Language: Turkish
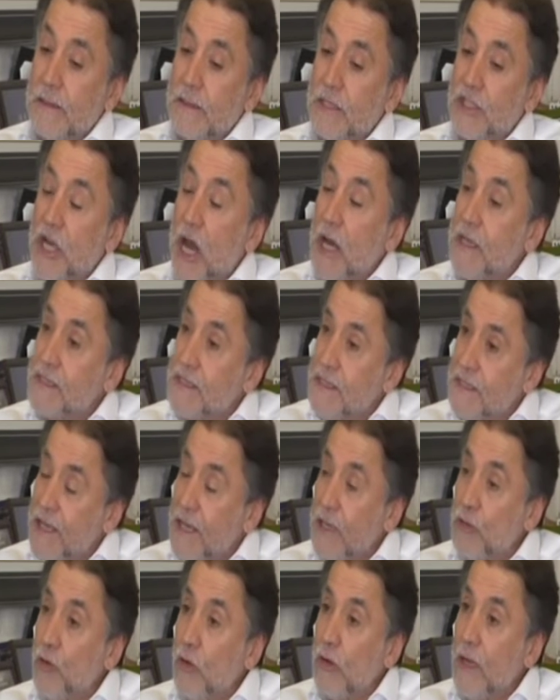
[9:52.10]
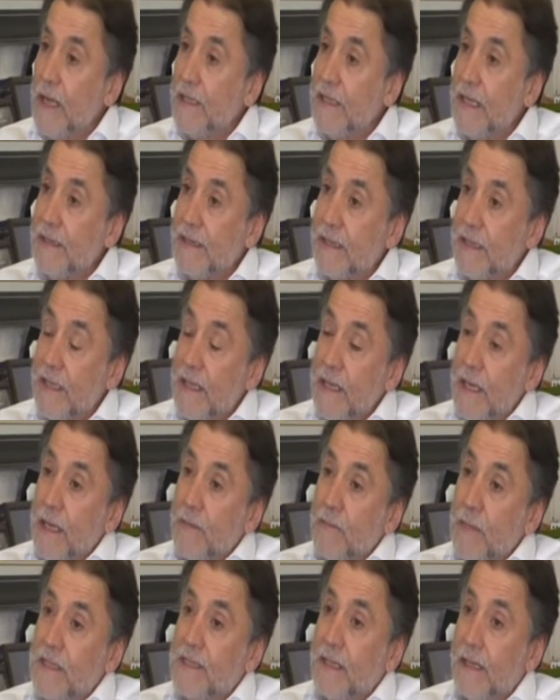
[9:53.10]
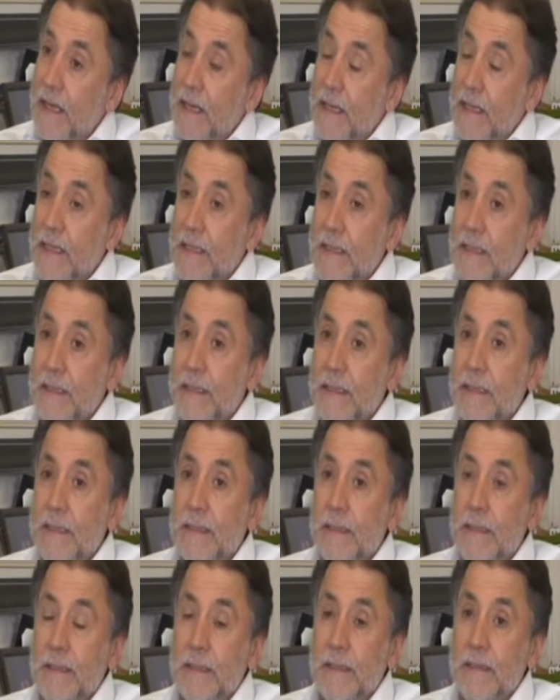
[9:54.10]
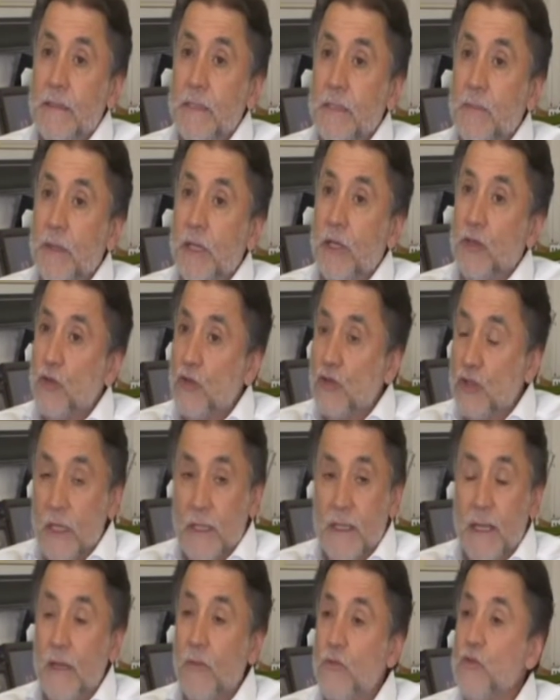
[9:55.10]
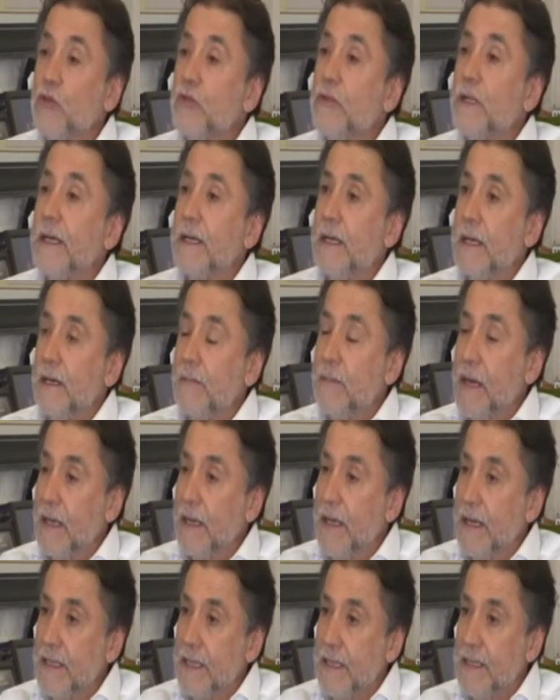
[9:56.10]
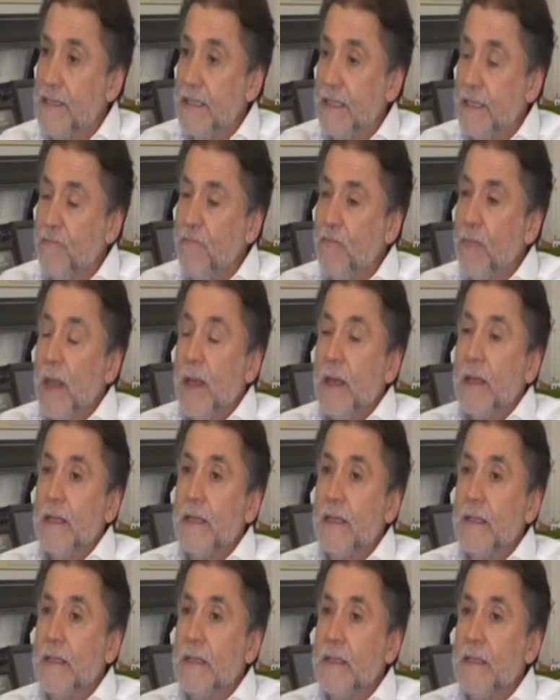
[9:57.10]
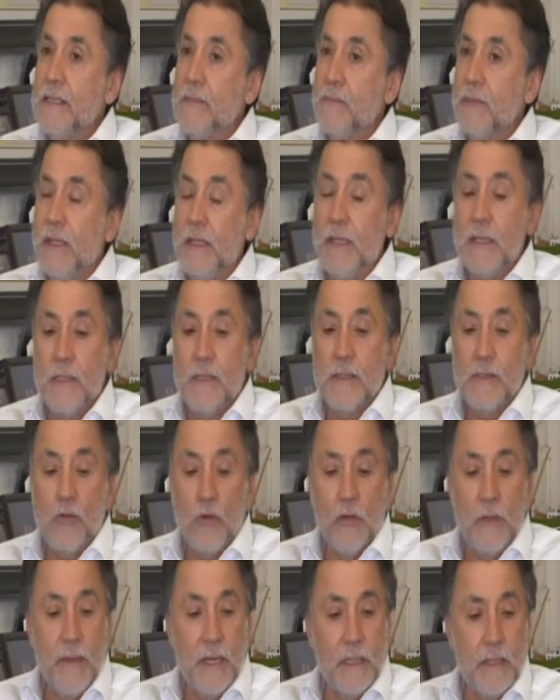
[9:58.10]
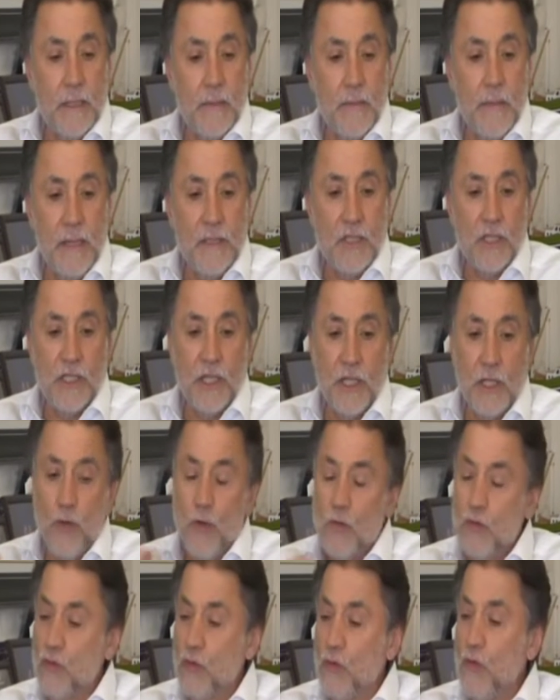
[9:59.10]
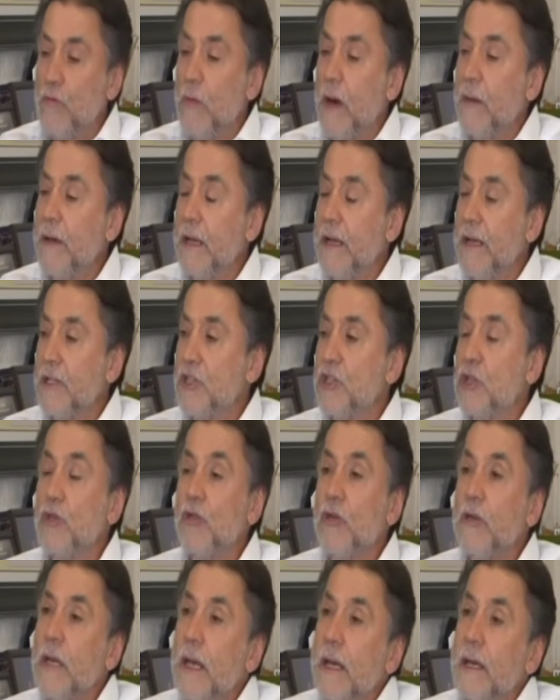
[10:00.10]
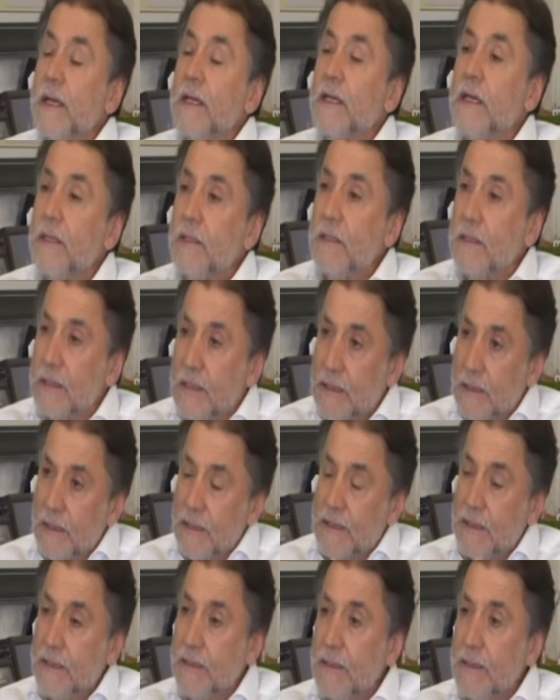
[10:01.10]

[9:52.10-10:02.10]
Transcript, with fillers: şanslı sektörlerden de mesela e, işte biraz önce televizyonda haberlerde izledim. E, ismini e, söylemekte bence şey yok çünkü tüm haberler çıkıyor. Getir e,